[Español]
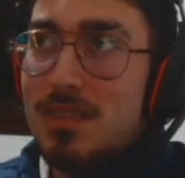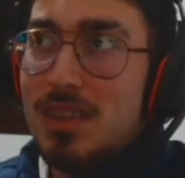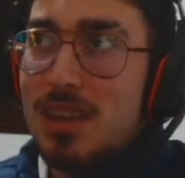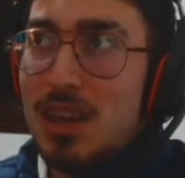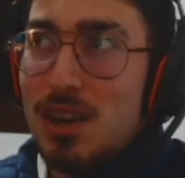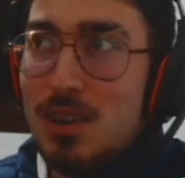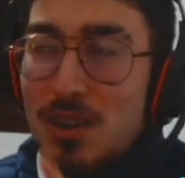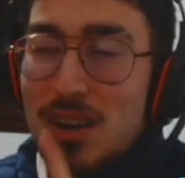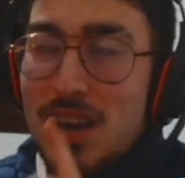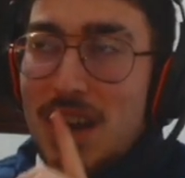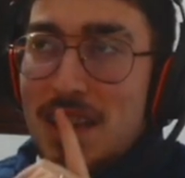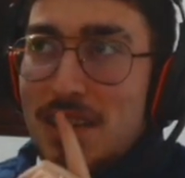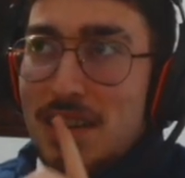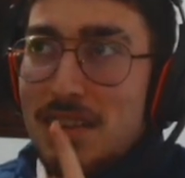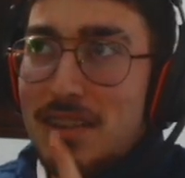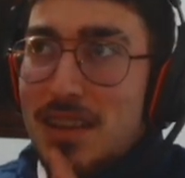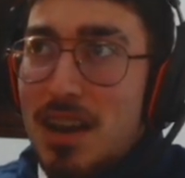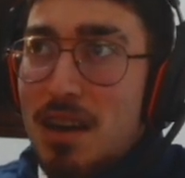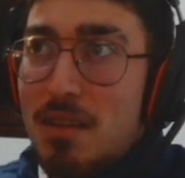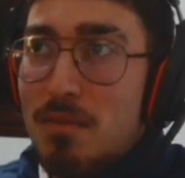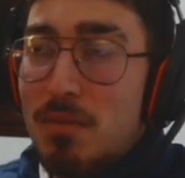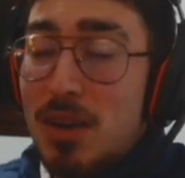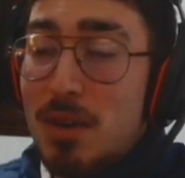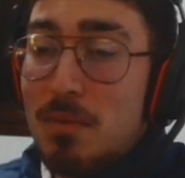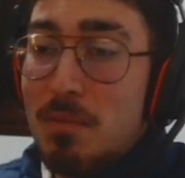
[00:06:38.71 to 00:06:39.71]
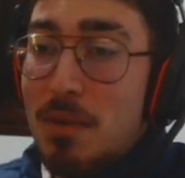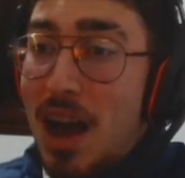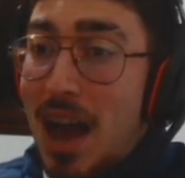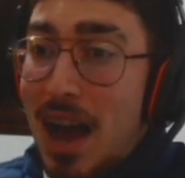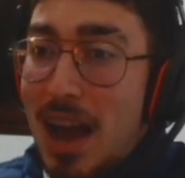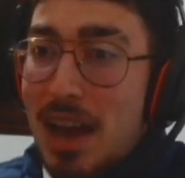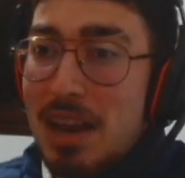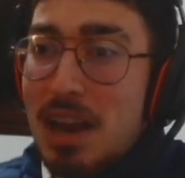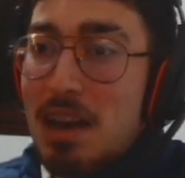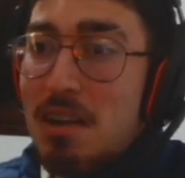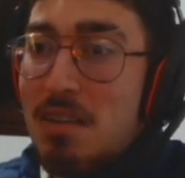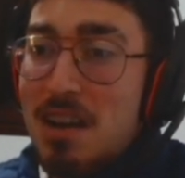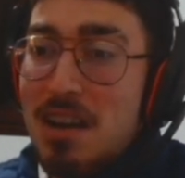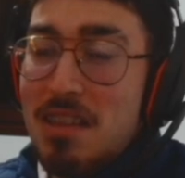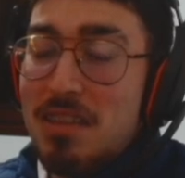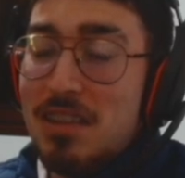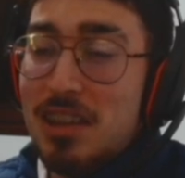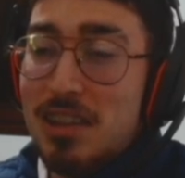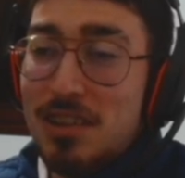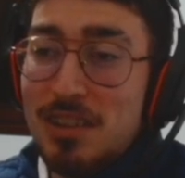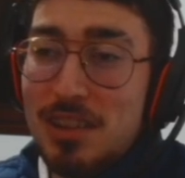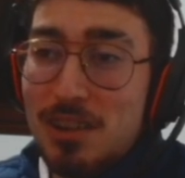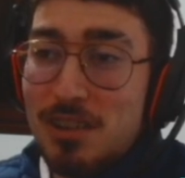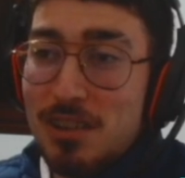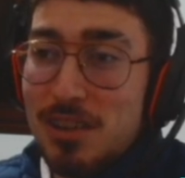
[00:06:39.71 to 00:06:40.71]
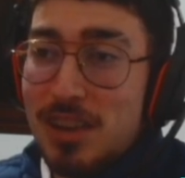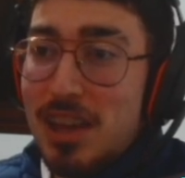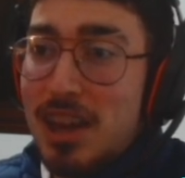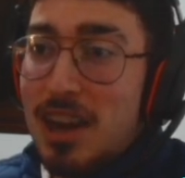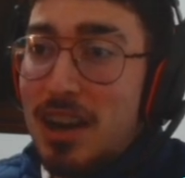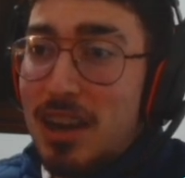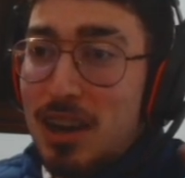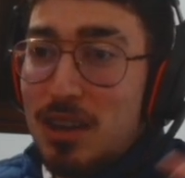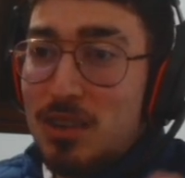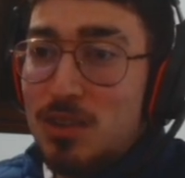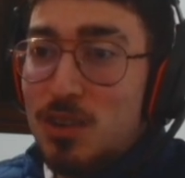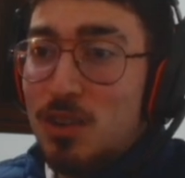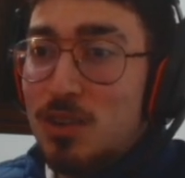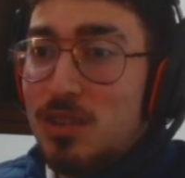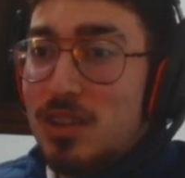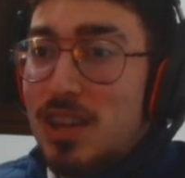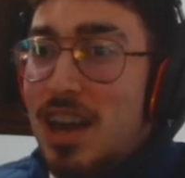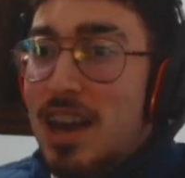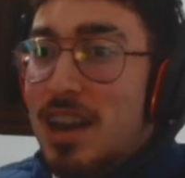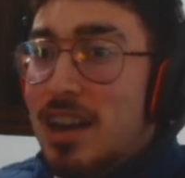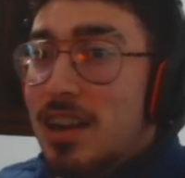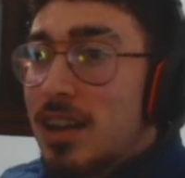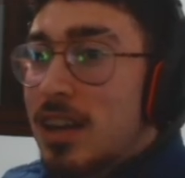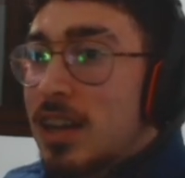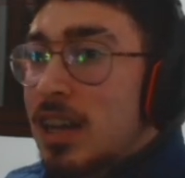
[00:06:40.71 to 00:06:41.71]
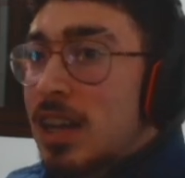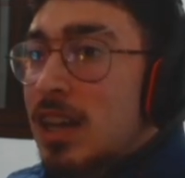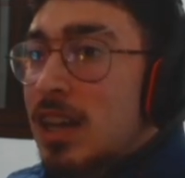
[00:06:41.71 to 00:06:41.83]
Creo que Adri está en el VIP. Ha ganado Adri. Si lo quieres resortear,